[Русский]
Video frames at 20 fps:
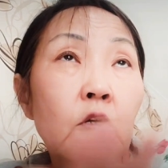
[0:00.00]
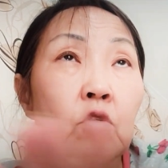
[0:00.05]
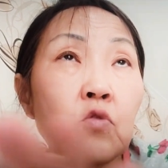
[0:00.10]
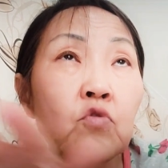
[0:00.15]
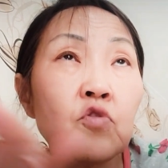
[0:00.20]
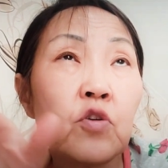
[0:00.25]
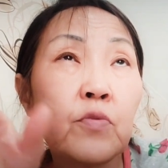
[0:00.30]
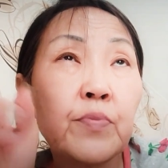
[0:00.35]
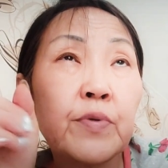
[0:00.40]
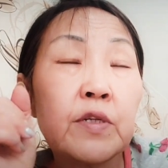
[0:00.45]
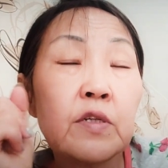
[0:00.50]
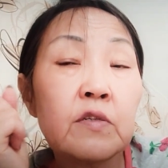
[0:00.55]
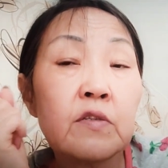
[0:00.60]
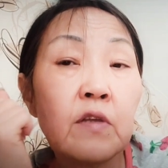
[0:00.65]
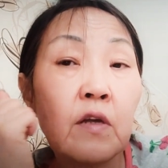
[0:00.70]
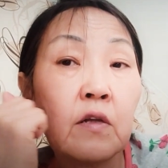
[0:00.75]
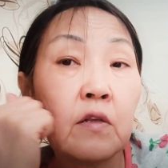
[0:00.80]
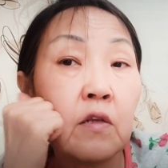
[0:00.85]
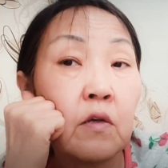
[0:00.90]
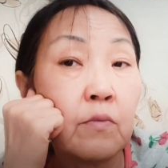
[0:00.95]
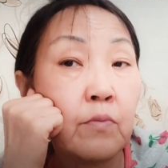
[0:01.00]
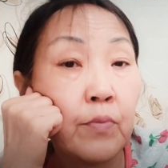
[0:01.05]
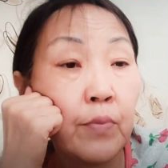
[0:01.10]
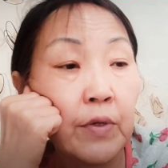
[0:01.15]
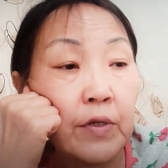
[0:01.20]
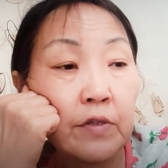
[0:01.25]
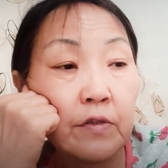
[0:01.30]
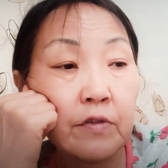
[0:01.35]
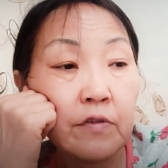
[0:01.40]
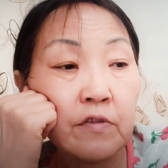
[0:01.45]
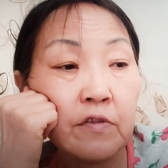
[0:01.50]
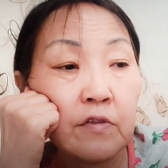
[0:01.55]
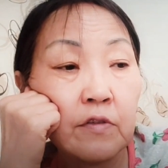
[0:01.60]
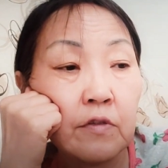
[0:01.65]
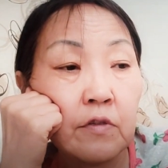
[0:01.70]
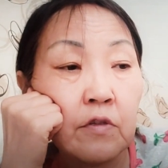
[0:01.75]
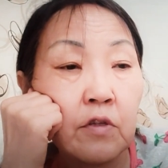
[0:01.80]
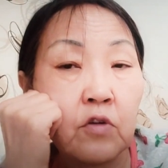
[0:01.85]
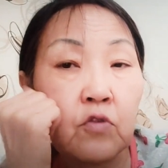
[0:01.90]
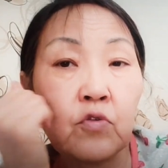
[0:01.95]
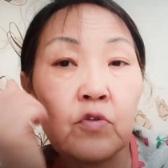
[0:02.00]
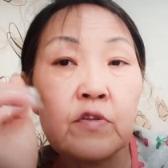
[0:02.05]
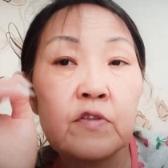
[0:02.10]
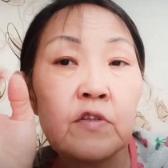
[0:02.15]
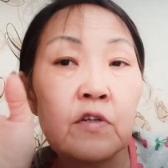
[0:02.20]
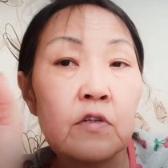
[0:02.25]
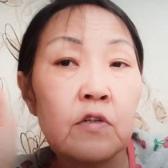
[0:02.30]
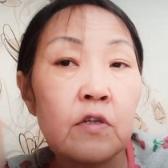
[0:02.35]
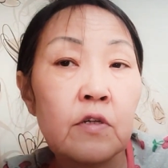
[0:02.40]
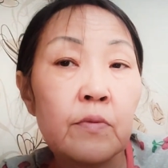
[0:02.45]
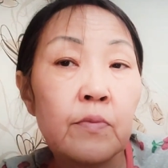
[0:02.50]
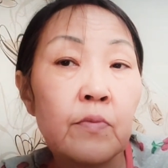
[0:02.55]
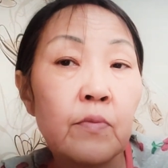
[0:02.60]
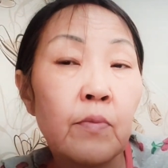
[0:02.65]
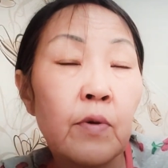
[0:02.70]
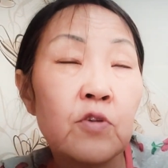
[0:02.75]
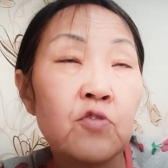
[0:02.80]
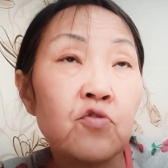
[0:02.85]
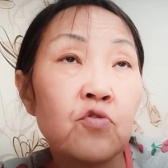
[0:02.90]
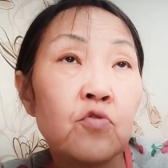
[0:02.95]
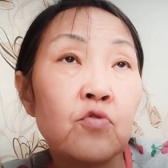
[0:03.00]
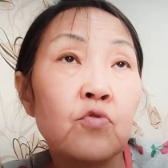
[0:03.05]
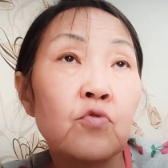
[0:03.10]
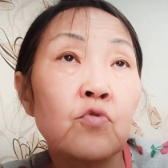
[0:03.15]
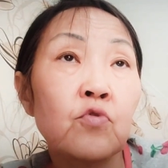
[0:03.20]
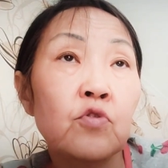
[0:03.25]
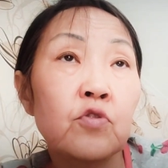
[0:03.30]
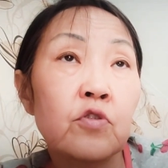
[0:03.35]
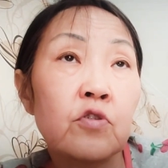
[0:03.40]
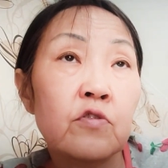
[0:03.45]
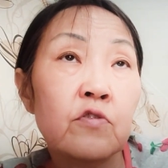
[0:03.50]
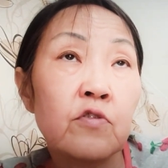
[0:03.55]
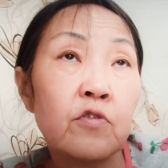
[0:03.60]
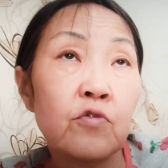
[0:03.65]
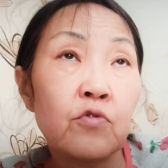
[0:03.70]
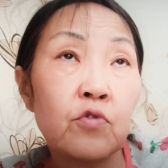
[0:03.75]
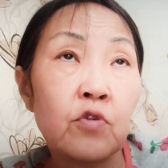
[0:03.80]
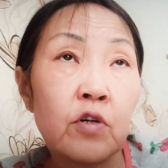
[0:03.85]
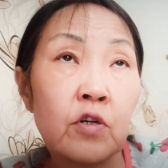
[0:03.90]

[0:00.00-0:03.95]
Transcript: уже перестала быть такой целой большой отраслью,